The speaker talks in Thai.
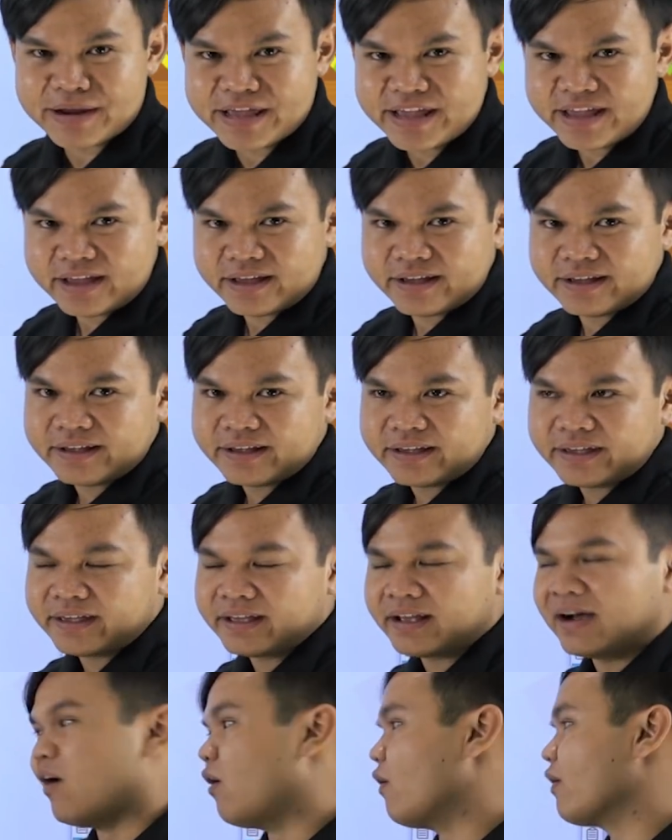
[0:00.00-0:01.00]
บนี้
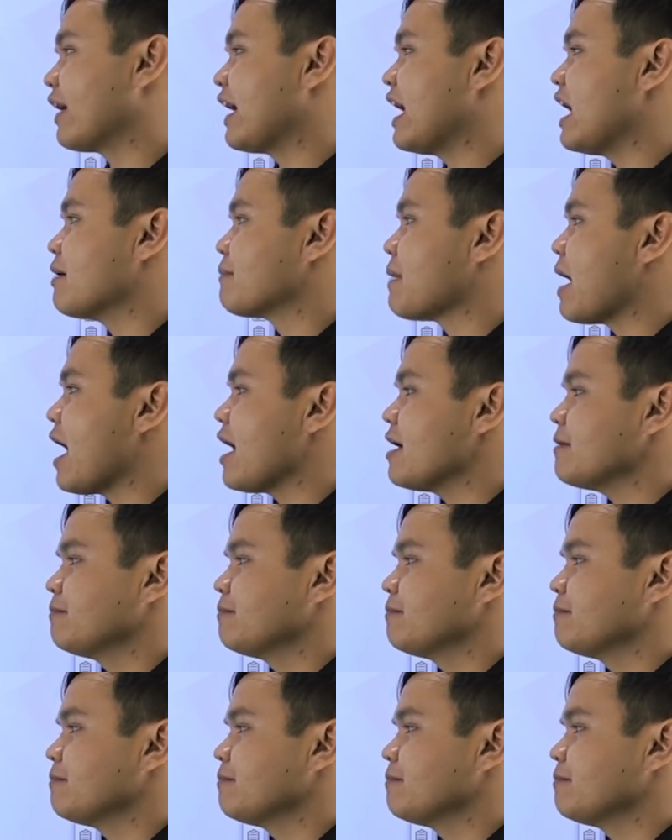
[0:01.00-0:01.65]
โอเคไหม